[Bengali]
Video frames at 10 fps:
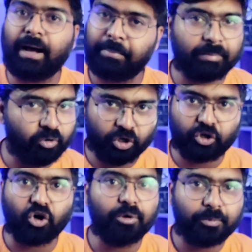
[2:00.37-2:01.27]
আমার মনে
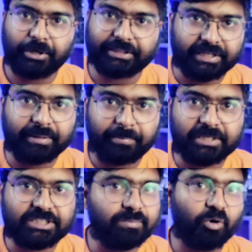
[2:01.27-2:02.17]
হয় গল্প এর থেকে
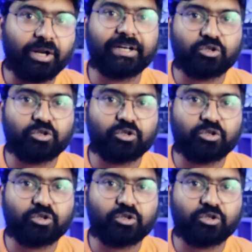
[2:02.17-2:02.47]
বেশি বলার